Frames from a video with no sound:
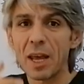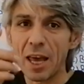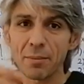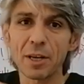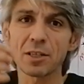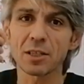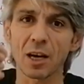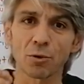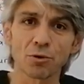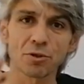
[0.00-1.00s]

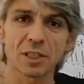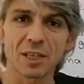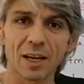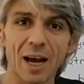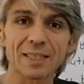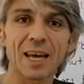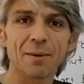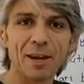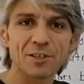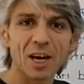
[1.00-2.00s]
Ermenistan, Gürcistan,
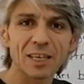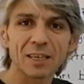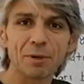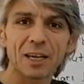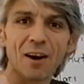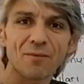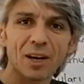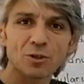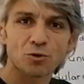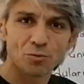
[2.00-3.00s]
Azerbaycan gibi
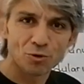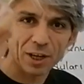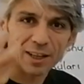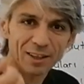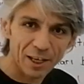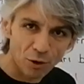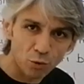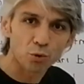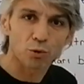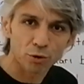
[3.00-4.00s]
Kafkas Cumhuriyetleri
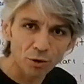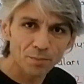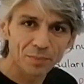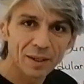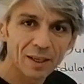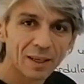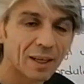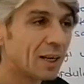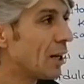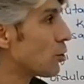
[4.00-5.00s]
kuruldu.
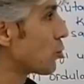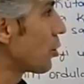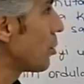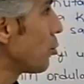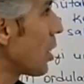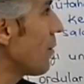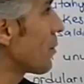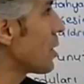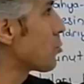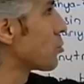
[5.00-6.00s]
Sonra bu
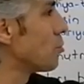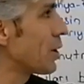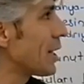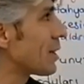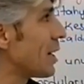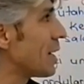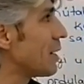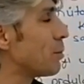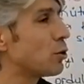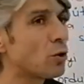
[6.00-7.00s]
Kafkas
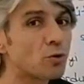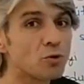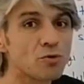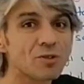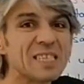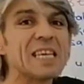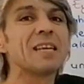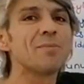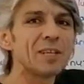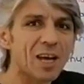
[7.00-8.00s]
Cumhuriyetlerini
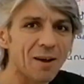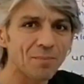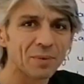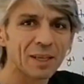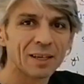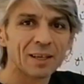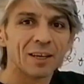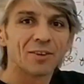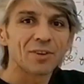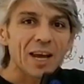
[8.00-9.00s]
1920'de
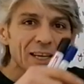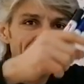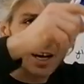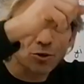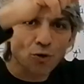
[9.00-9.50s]
tekrar